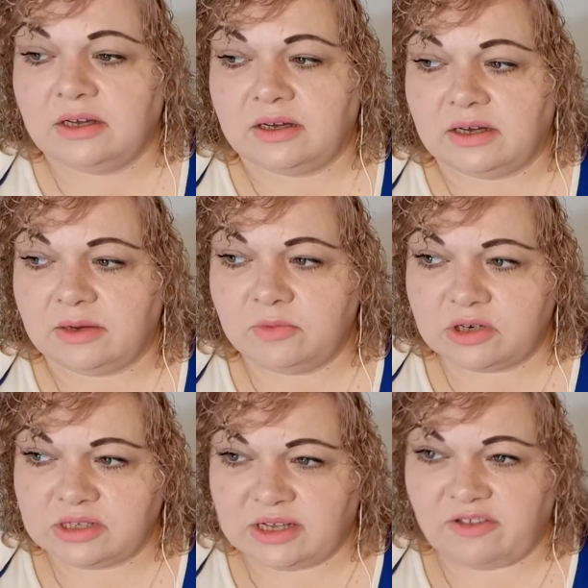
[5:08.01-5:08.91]
э,
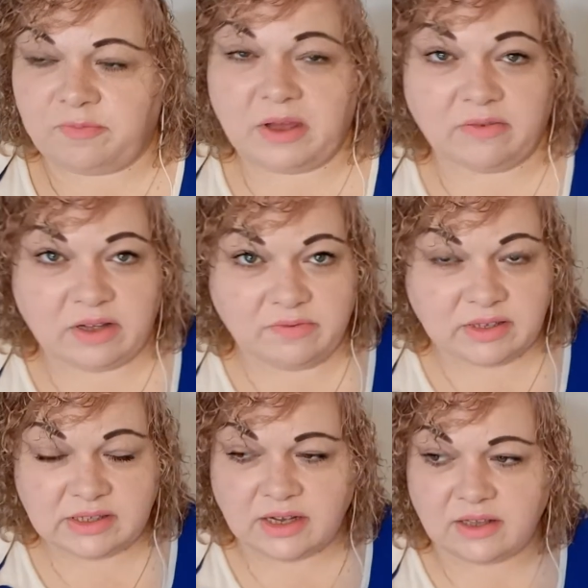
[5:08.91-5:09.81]
можно сказать, в первой
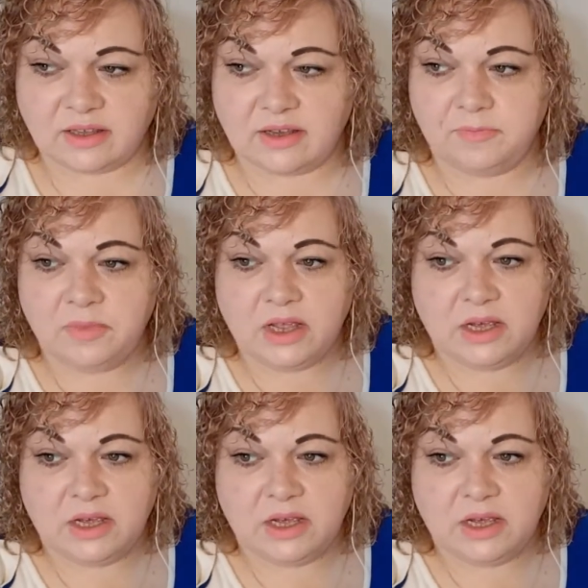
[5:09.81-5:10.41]
двадцатке,